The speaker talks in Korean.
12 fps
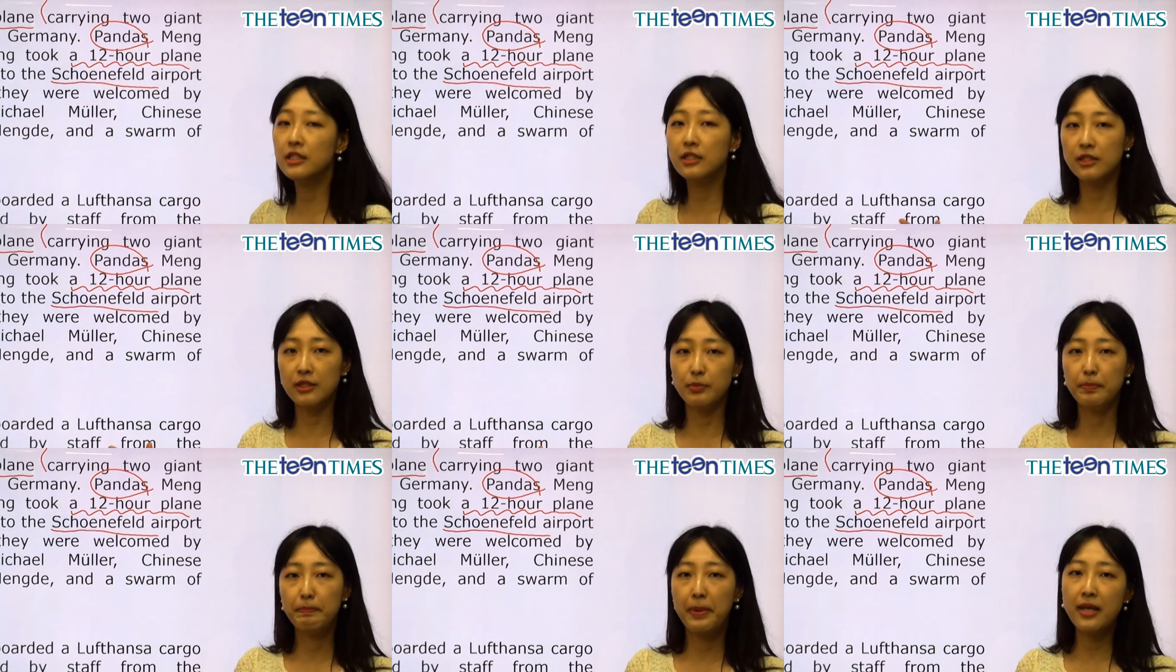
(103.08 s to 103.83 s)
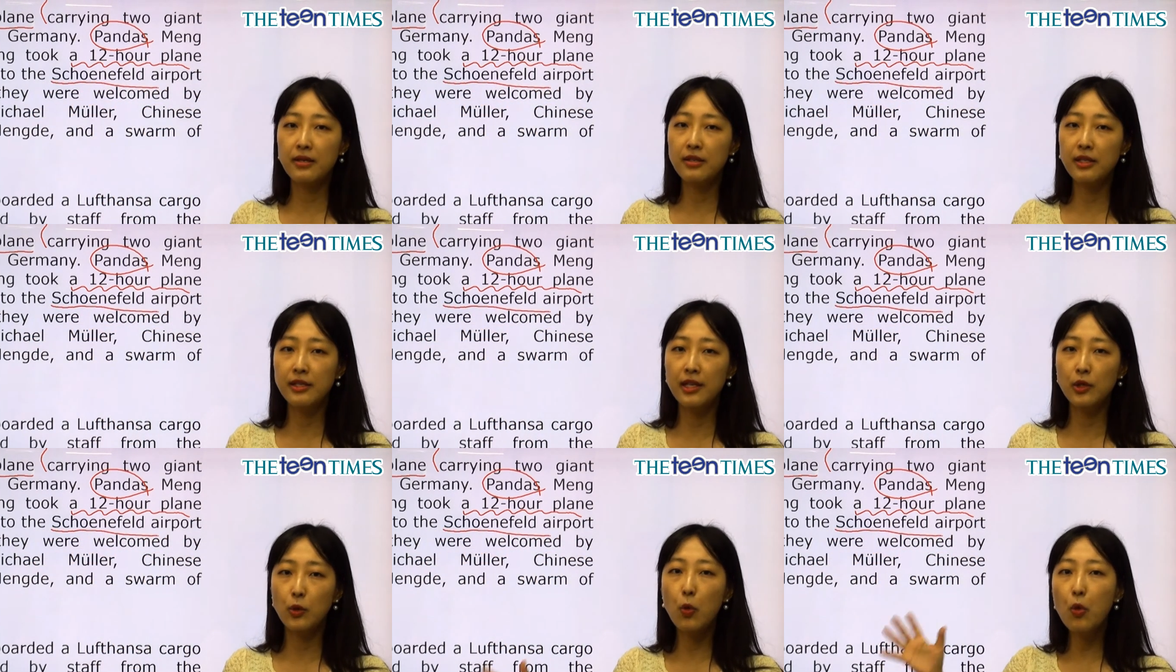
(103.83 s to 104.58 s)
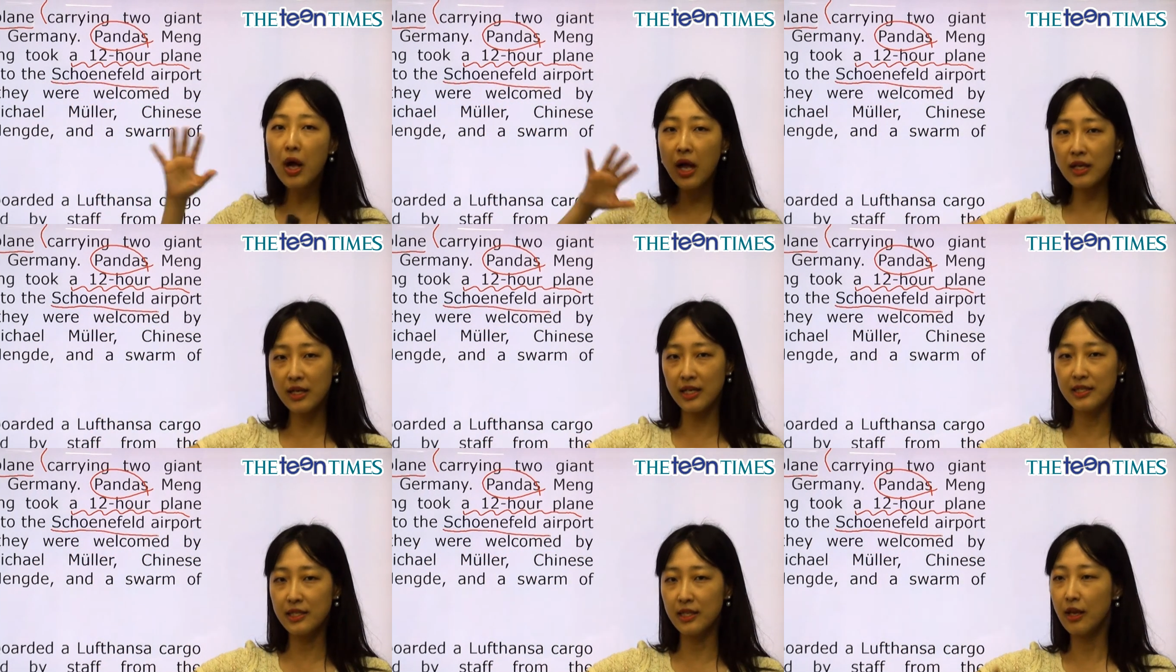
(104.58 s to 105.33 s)
그 베를린에 는
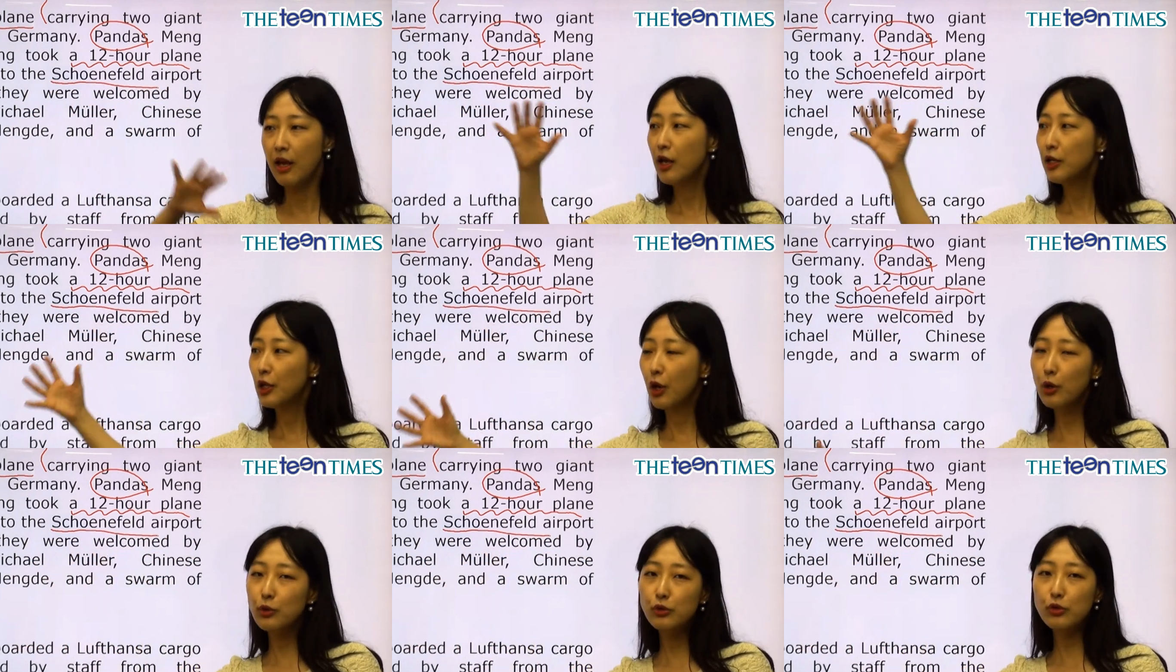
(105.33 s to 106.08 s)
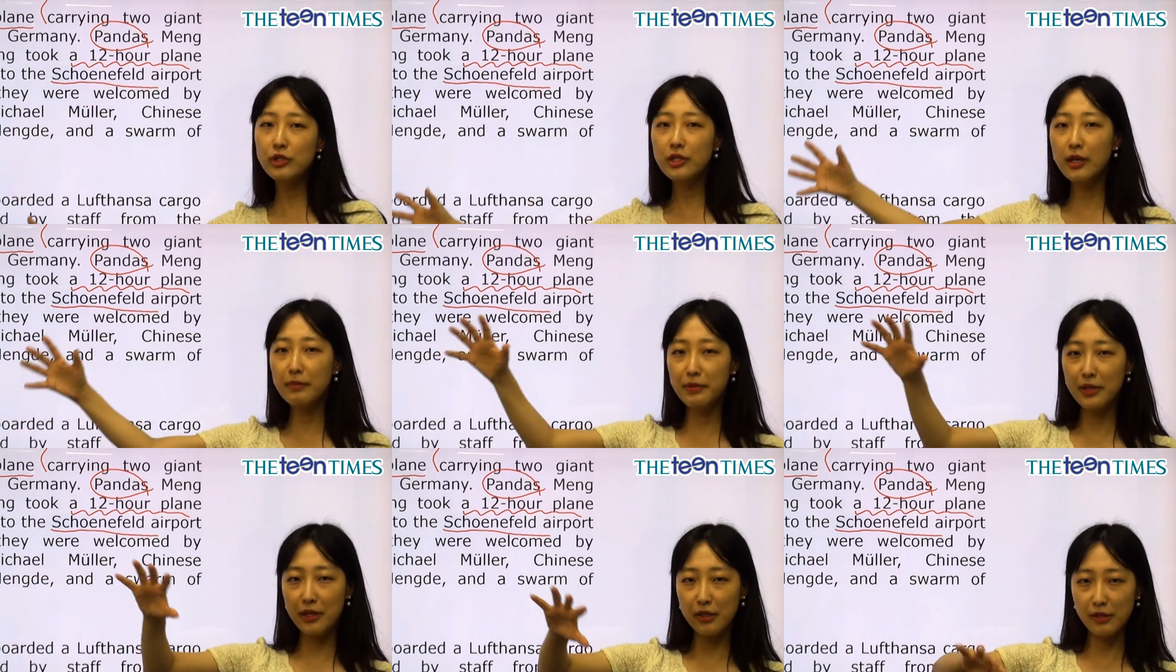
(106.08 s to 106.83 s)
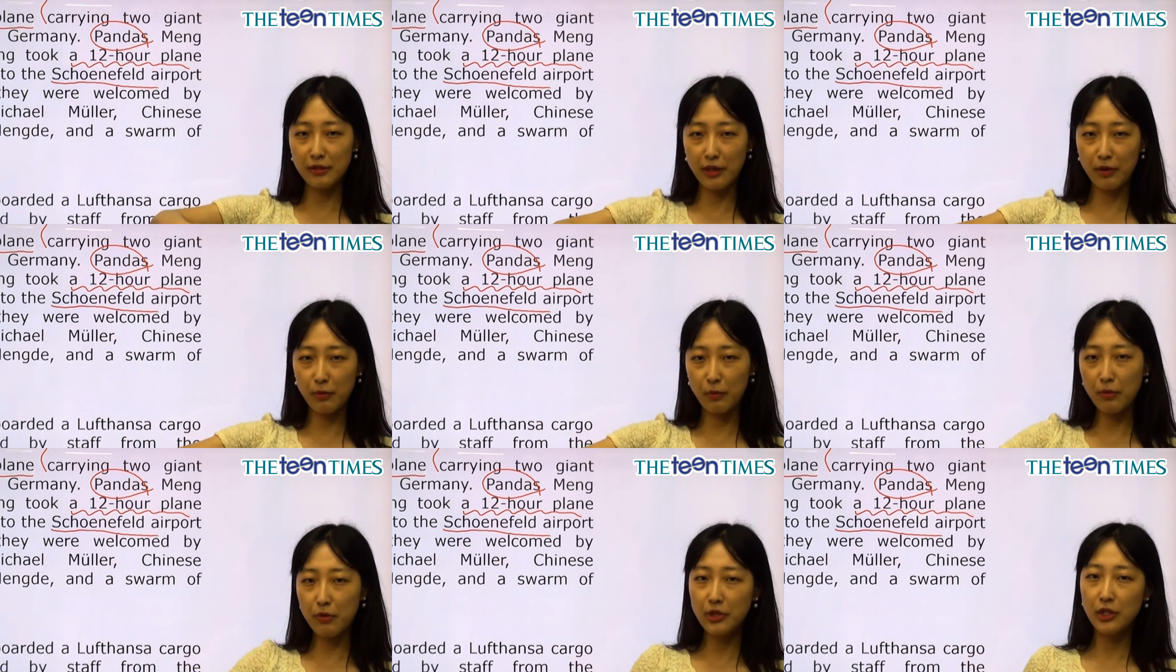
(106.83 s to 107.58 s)
공항까지 12시간 비행기를
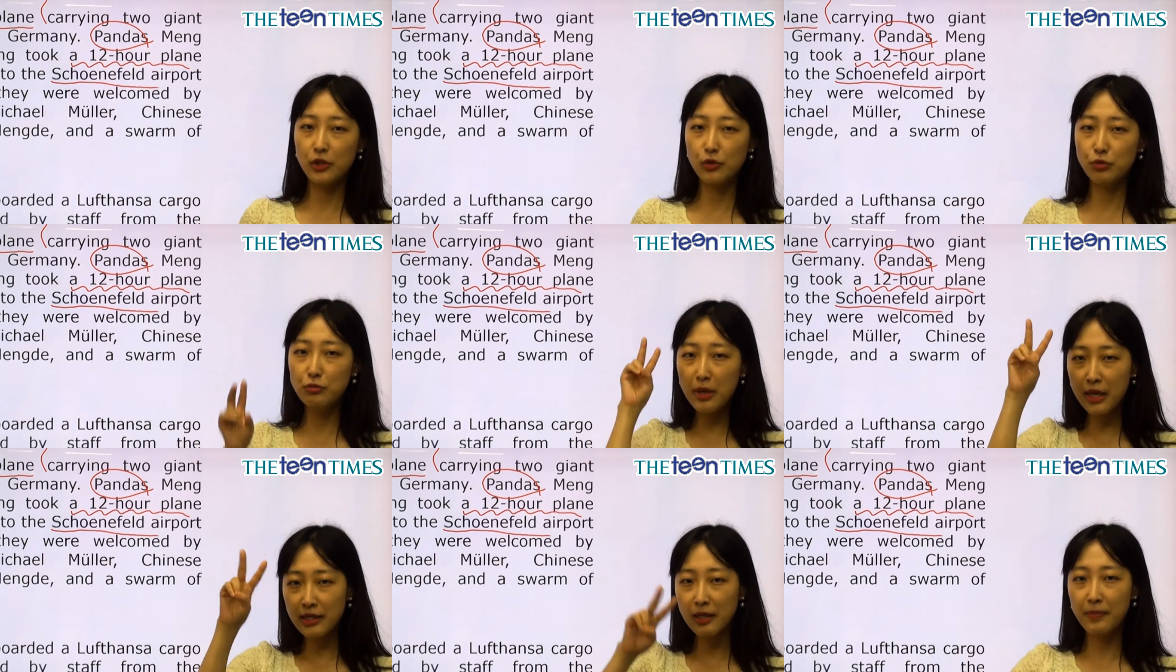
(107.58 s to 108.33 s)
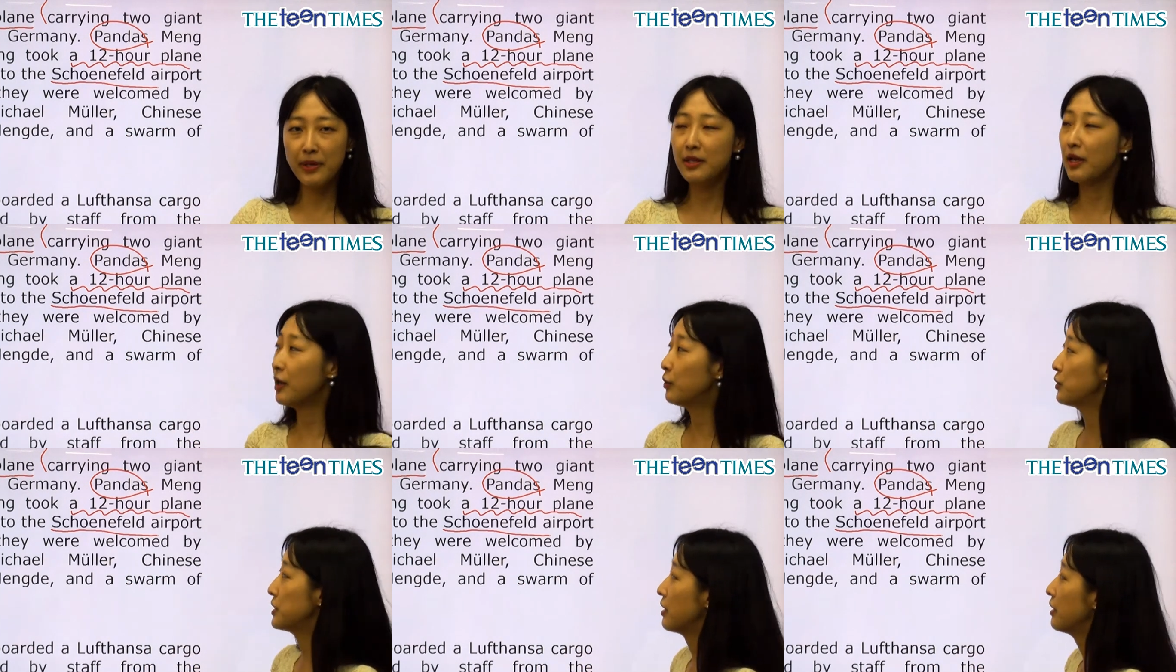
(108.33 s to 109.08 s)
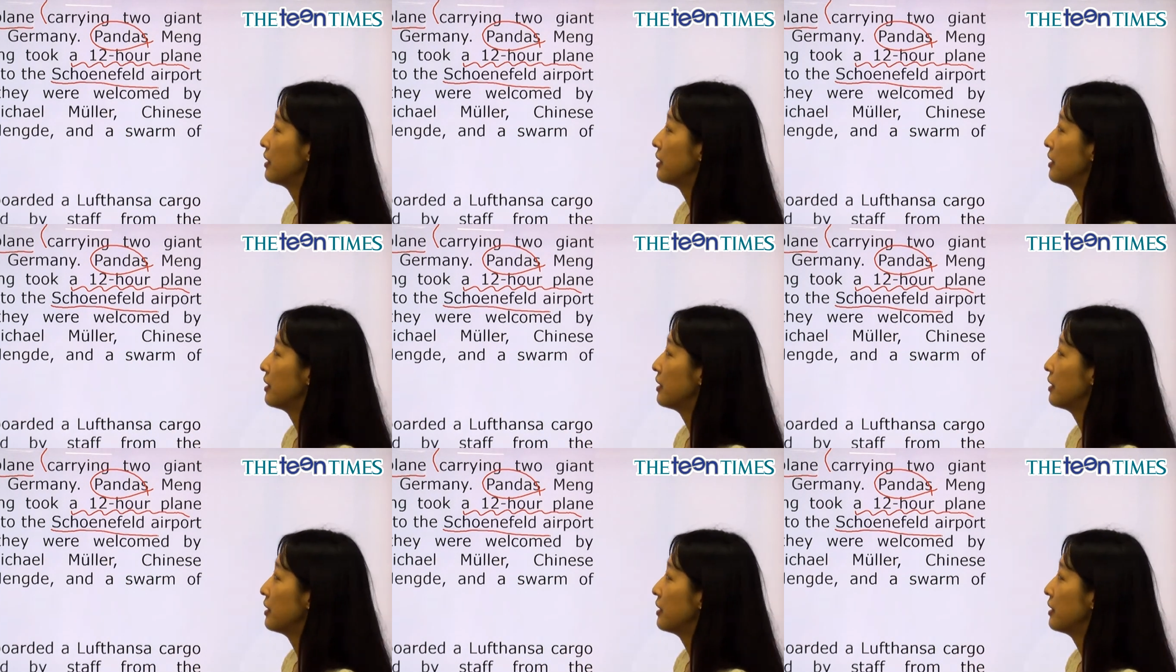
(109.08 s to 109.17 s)
타고 이 두 마리의 팬다가 도착을